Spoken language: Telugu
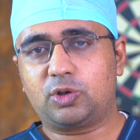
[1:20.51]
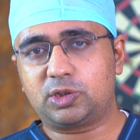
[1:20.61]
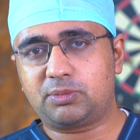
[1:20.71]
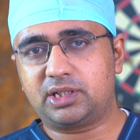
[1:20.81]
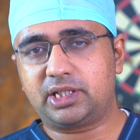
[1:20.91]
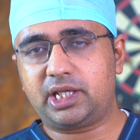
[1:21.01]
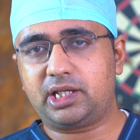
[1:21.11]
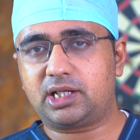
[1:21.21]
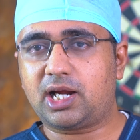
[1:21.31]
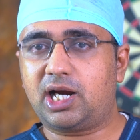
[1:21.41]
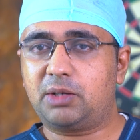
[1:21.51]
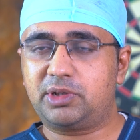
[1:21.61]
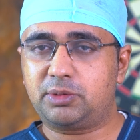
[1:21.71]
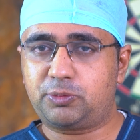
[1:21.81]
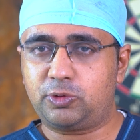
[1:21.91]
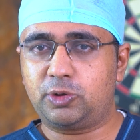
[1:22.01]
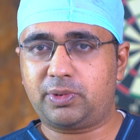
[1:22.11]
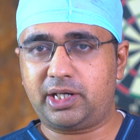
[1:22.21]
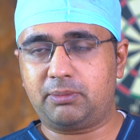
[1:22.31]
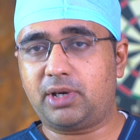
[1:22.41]
కొంతమందికి కాళ్ళ మీద పుళ్ళు
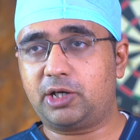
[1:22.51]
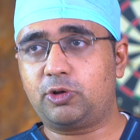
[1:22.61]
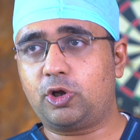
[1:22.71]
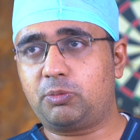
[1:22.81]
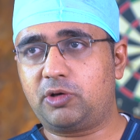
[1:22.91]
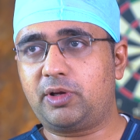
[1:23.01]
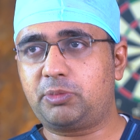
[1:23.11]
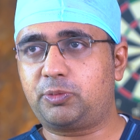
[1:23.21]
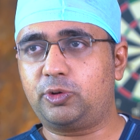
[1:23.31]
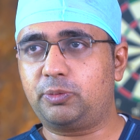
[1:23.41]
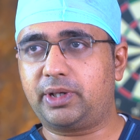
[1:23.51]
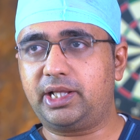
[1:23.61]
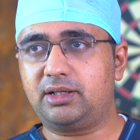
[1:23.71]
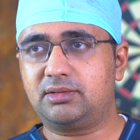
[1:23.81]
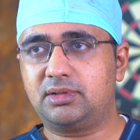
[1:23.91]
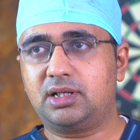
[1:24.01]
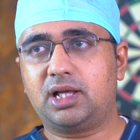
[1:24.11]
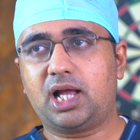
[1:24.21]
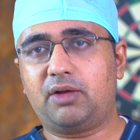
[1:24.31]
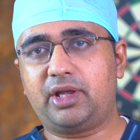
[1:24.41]
పడి మడవ లోపల వైపు పుళ్ళు పడి
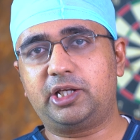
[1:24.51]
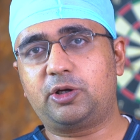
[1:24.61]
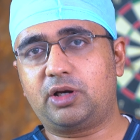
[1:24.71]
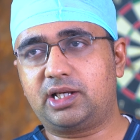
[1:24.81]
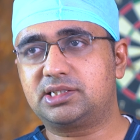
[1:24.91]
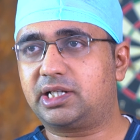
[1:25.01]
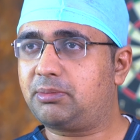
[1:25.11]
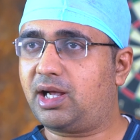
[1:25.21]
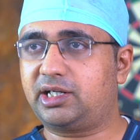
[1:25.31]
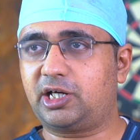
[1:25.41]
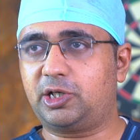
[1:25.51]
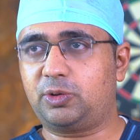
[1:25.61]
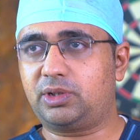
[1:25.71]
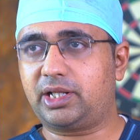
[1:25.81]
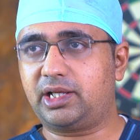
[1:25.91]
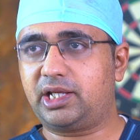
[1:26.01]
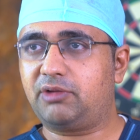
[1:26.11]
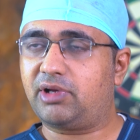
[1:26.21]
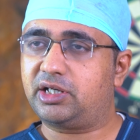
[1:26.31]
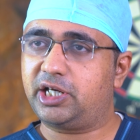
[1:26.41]
అవి ఎన్ని రోజులైనా సరే మానకుండా ఉంటాయి
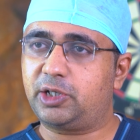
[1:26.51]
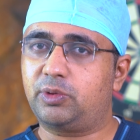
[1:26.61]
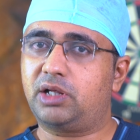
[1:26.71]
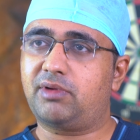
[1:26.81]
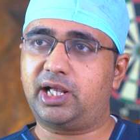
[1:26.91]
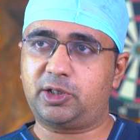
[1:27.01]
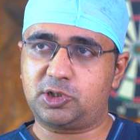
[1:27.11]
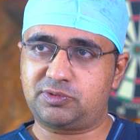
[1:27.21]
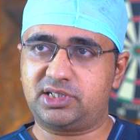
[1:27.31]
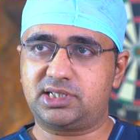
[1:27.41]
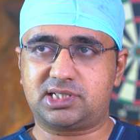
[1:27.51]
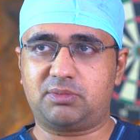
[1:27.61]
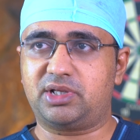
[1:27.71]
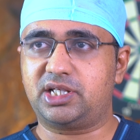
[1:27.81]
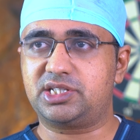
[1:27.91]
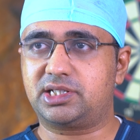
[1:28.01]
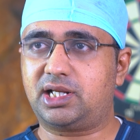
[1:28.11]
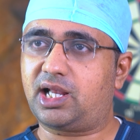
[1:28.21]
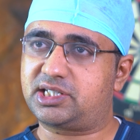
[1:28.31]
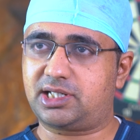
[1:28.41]
ఇవన్నీ కూడా వారికోస్ వెయిన్స్కి
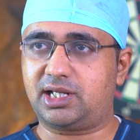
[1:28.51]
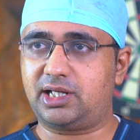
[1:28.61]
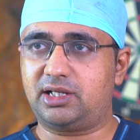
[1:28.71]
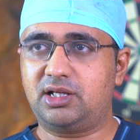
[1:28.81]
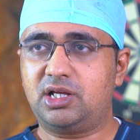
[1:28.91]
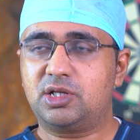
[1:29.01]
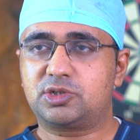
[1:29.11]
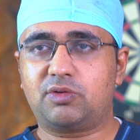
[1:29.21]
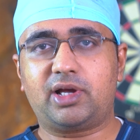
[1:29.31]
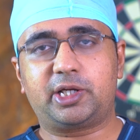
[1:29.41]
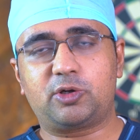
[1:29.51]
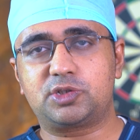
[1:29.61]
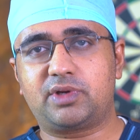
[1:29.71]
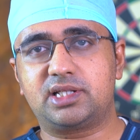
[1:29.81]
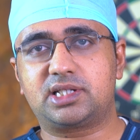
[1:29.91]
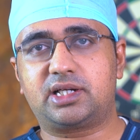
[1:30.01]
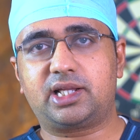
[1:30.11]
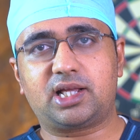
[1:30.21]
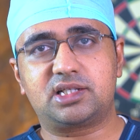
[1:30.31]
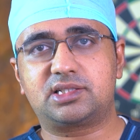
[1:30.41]
సంబంధించిన లక్షణాలే సో వారికోస్ వెయిన్స్
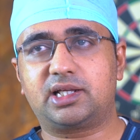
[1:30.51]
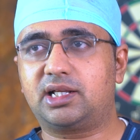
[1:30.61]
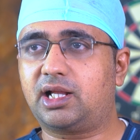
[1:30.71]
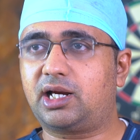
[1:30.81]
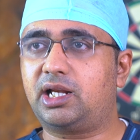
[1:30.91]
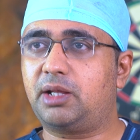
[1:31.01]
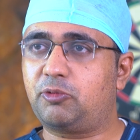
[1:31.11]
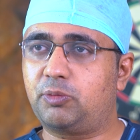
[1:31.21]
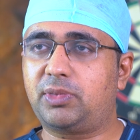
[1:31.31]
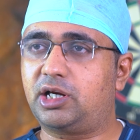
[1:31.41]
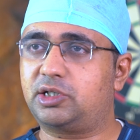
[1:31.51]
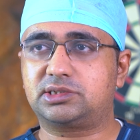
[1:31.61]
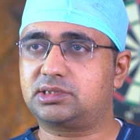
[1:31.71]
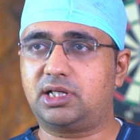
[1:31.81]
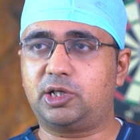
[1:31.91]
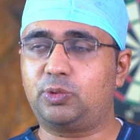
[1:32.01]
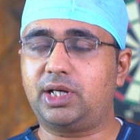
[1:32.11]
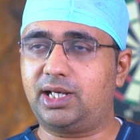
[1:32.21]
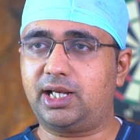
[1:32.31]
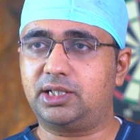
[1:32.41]
అంటే ఖచ్చితంగా నరాలే ఉబ్బాలని
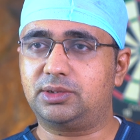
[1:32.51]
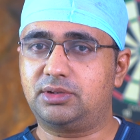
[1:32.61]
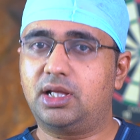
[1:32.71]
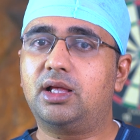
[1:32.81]
రూల్ ఏం లేదు